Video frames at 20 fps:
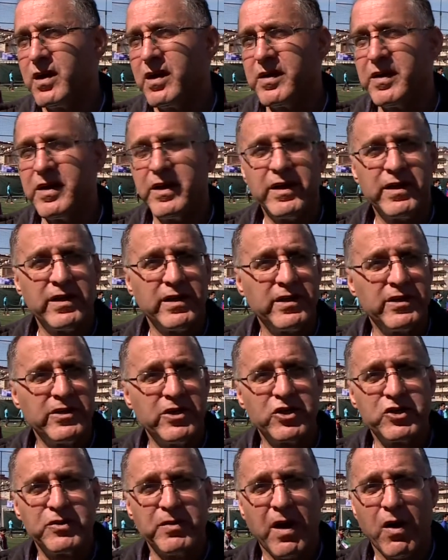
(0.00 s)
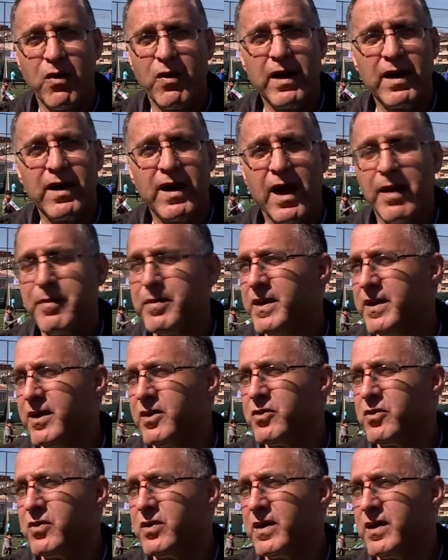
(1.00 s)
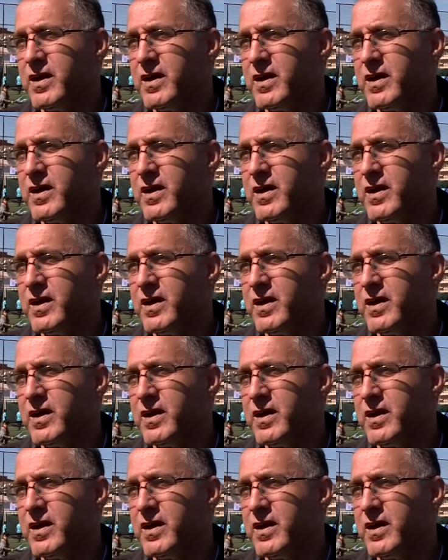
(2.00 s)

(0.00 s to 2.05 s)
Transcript: ان يجمعوا هاللاعبين هدول